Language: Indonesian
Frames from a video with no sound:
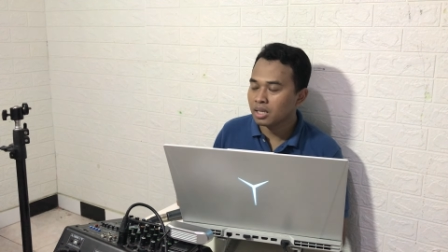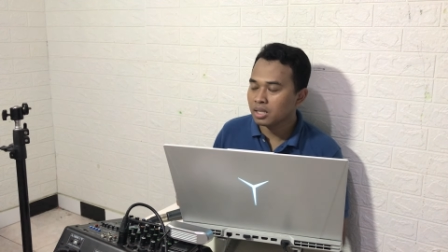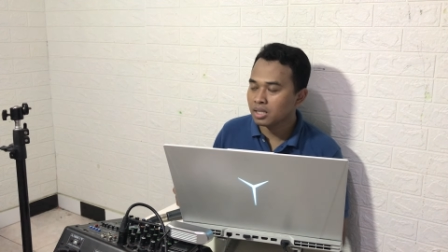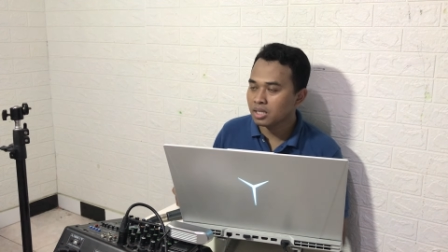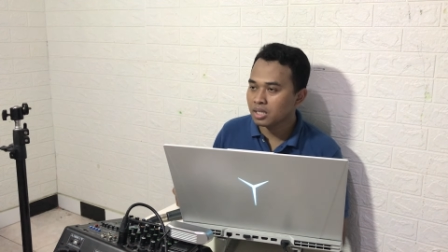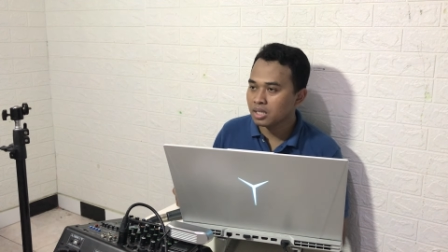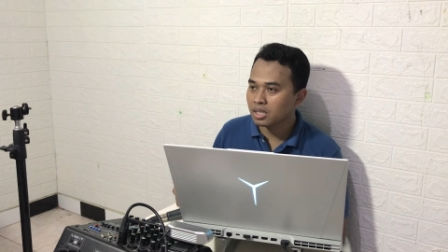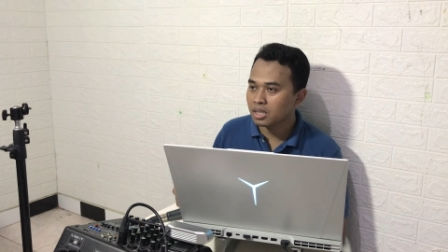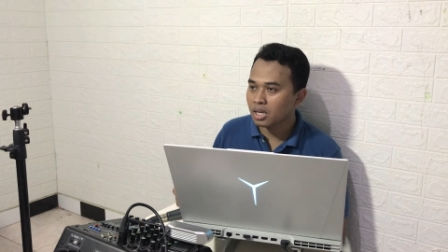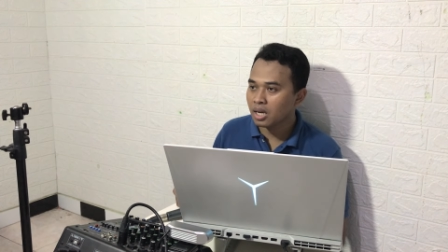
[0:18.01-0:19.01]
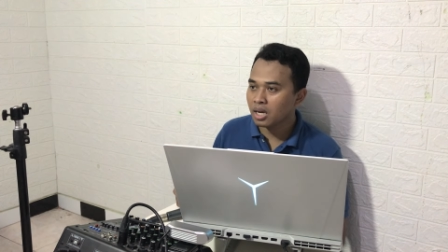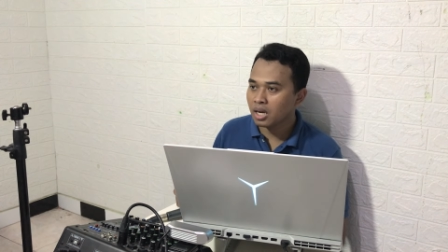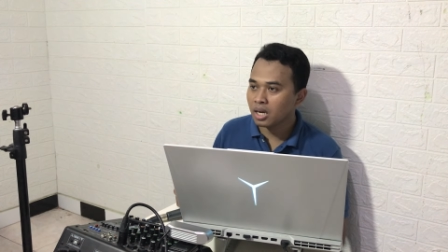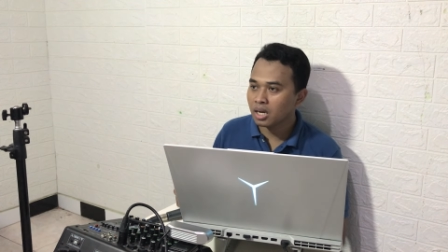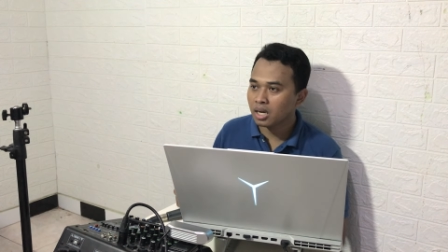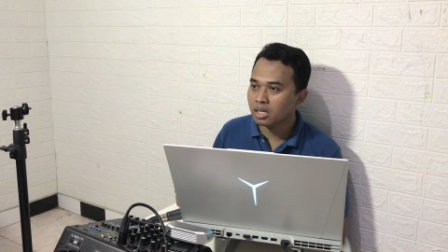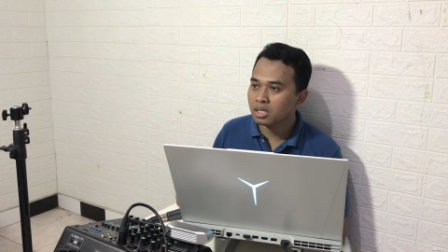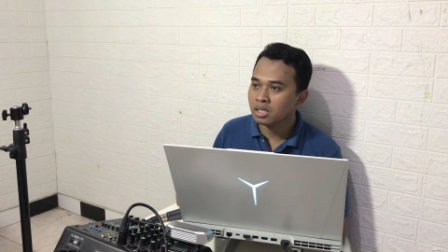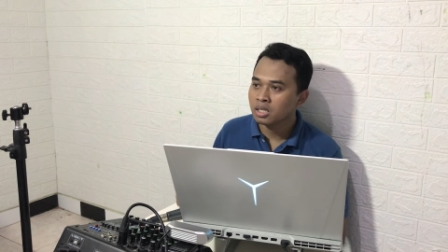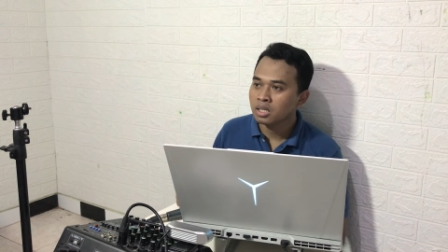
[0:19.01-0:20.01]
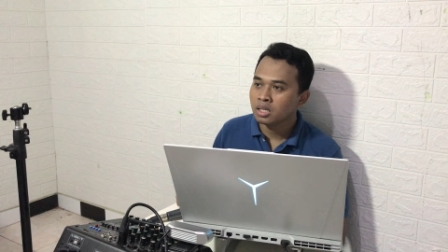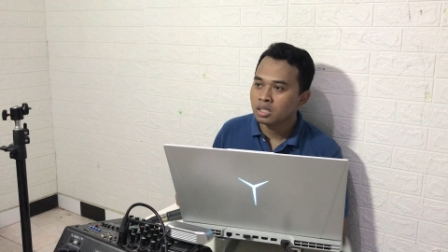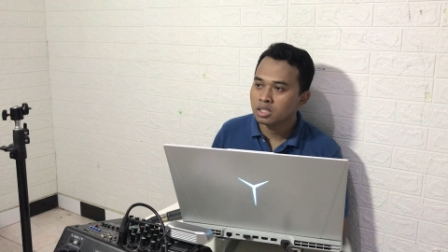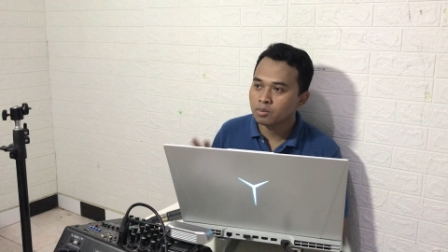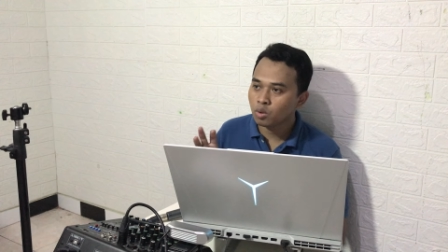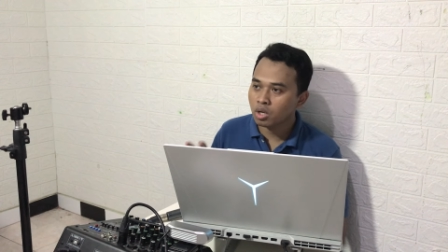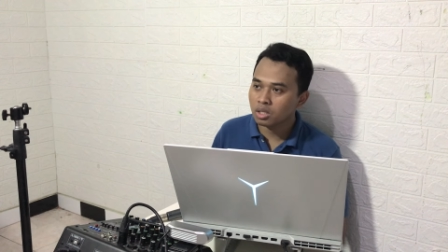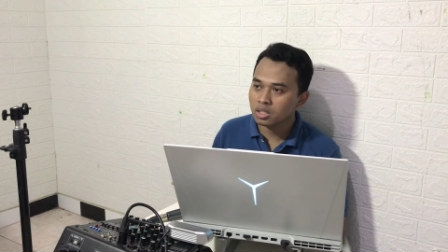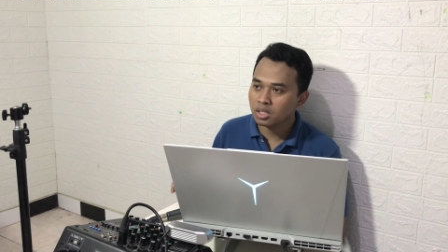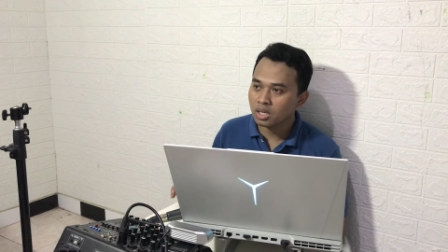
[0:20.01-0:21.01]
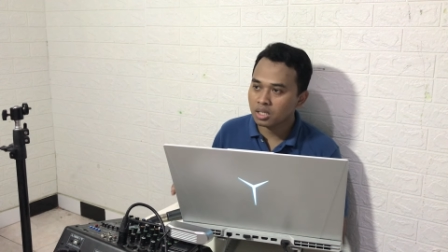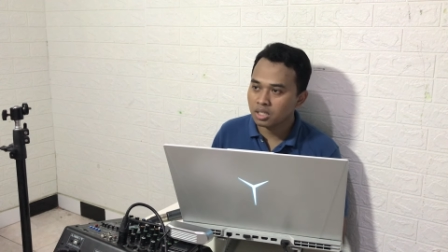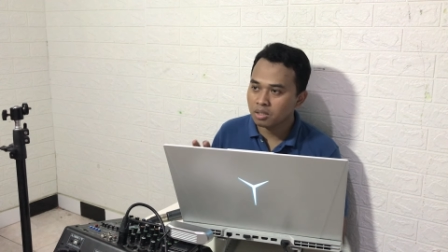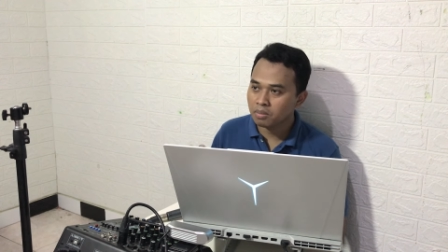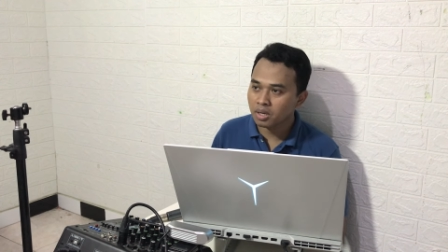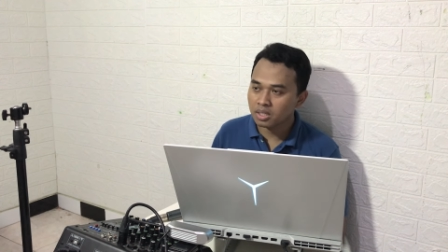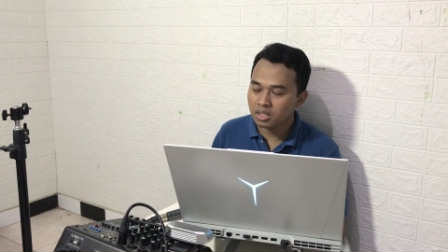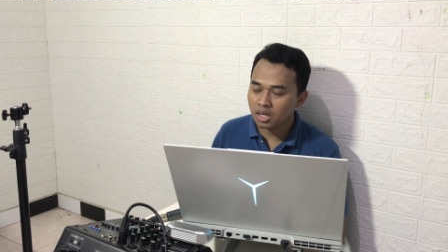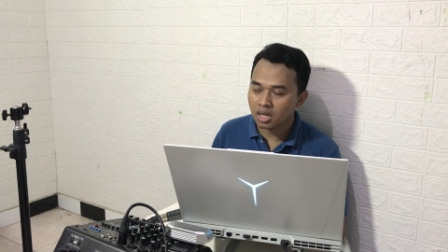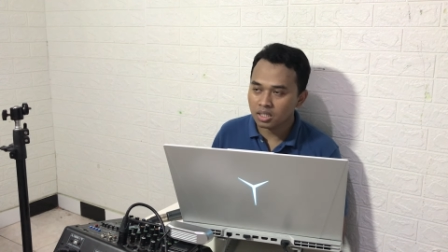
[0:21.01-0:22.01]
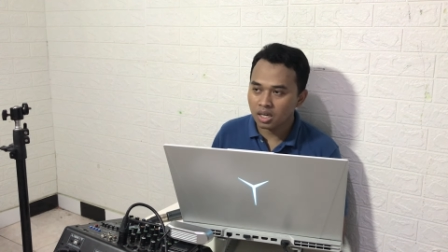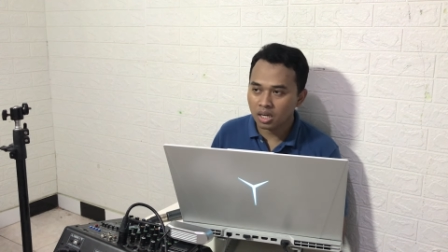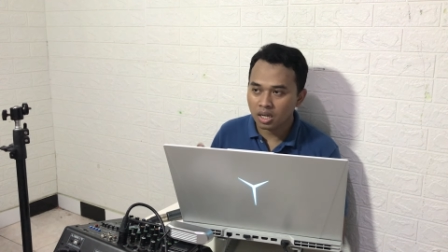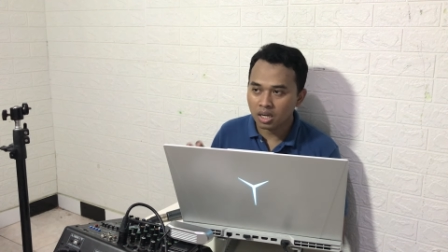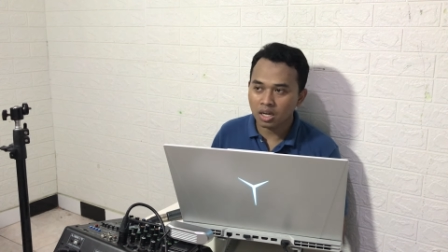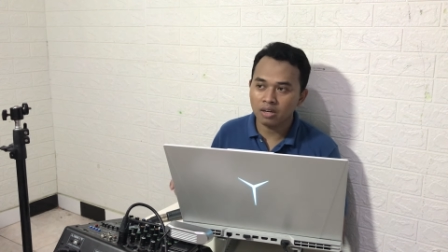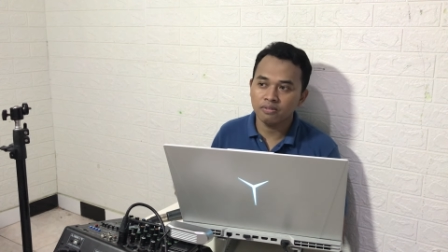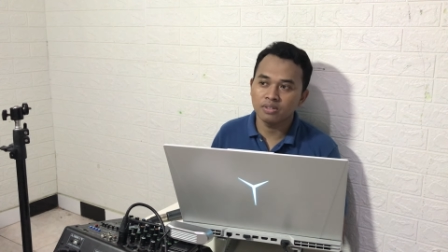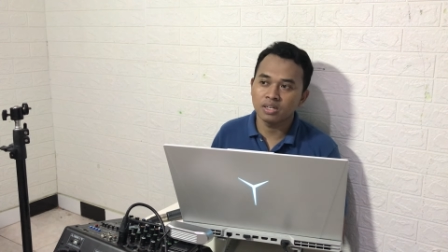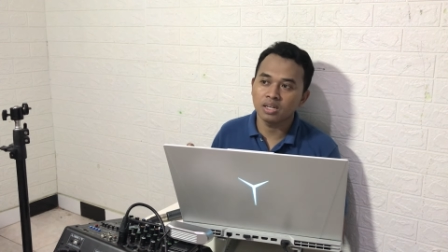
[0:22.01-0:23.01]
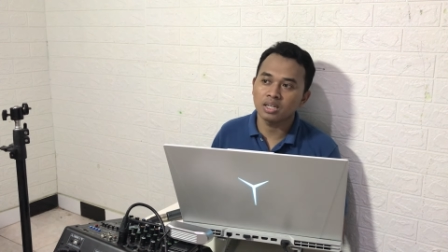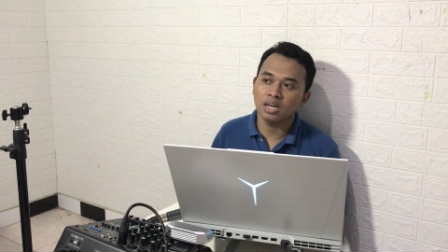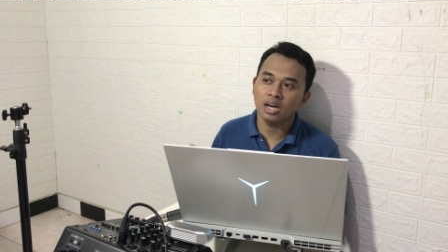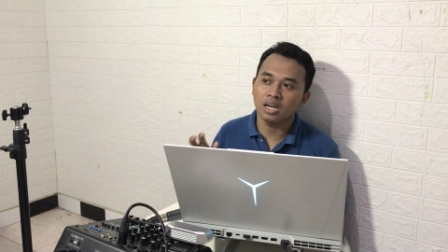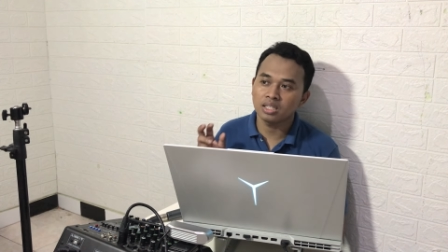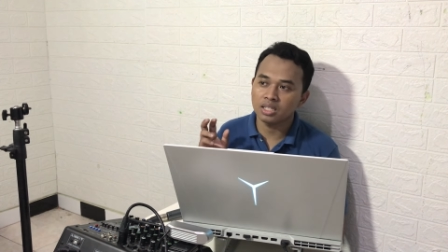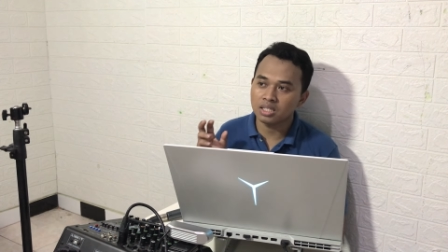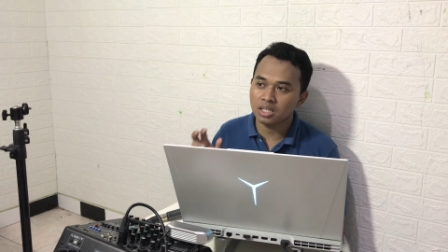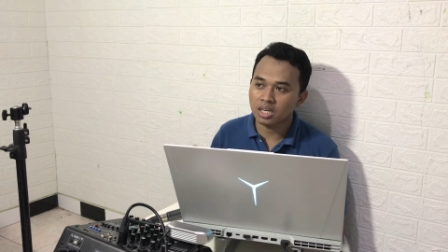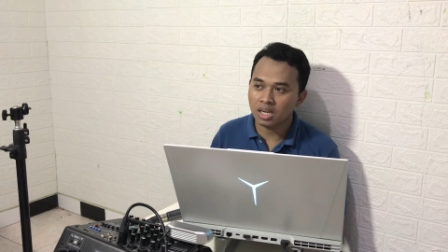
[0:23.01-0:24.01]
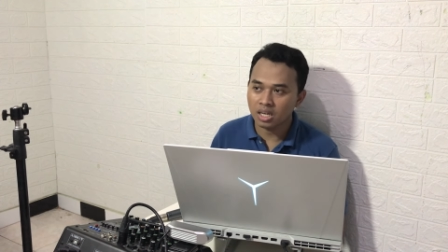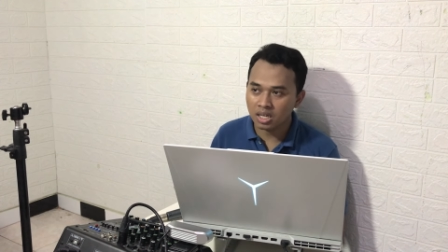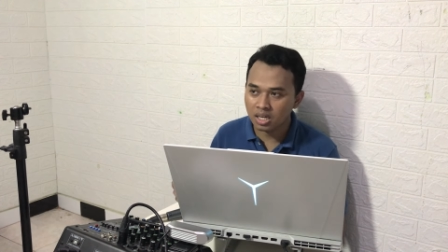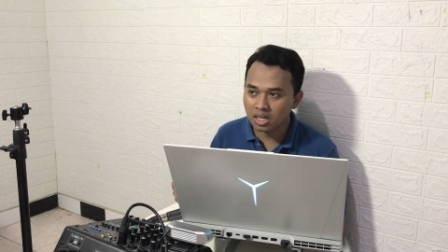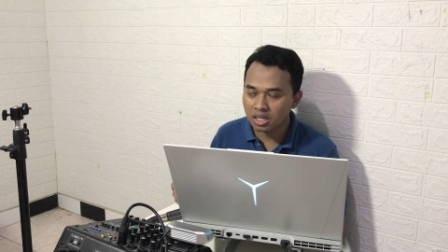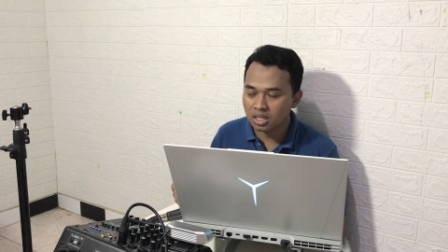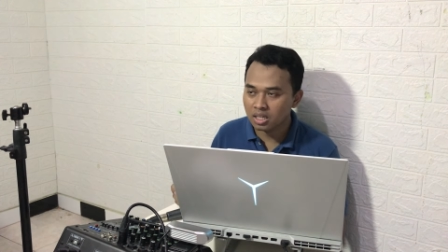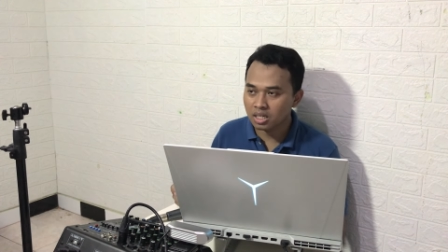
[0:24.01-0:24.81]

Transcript: Nanti kita akan simulasikan gimana caranya live dengan alat yang sederhana